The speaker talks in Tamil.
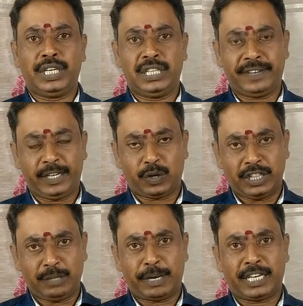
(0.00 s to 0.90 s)
இதுவரை
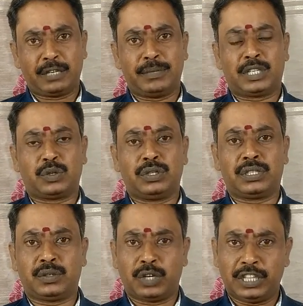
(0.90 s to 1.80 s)
குழந்தை பாய்க்கும்
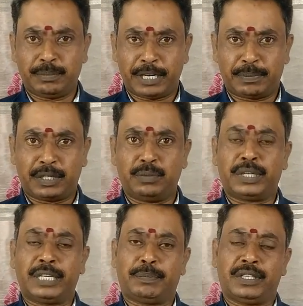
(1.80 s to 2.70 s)
மற்றோருக்கு குழந்தை பாய்க்கும்
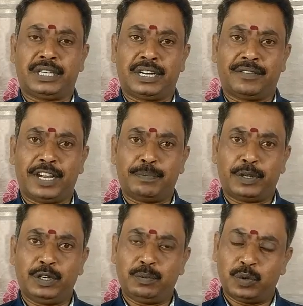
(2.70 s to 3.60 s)
கிடைப்பதற்கான
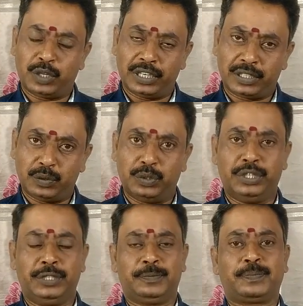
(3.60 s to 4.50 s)
வாய்ப்புகளும் உங்களுக்கு உண்டு